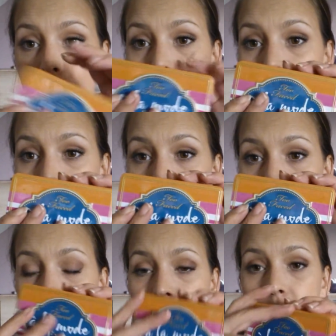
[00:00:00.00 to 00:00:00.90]
de chez Too
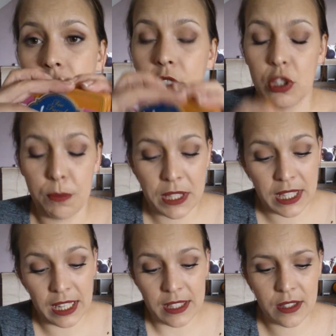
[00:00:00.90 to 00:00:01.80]
Faced. Je ne sais pas si
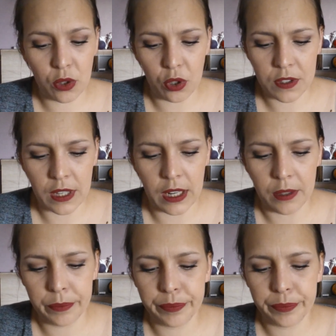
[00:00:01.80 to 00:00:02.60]
elle existe encore celle-là.